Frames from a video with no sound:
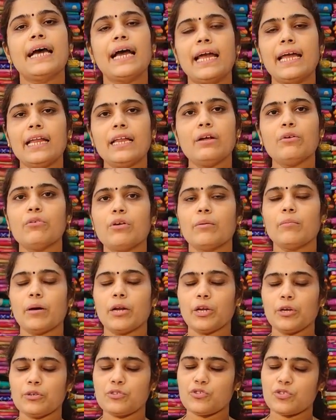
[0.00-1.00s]
డైలీ కూడా
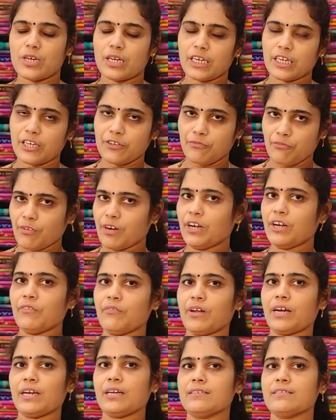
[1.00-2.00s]
మనకు చాలా
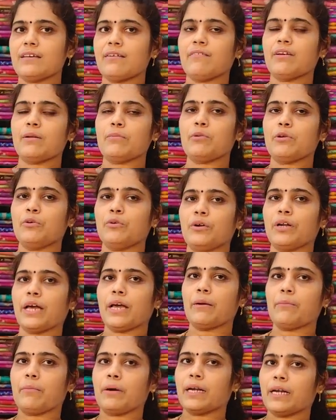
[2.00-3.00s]
డిఫరెంట్ వెరైటీస్ అవైలబుల్
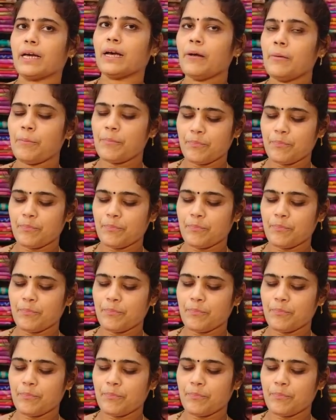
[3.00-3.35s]
ఉంటాయన్నమాట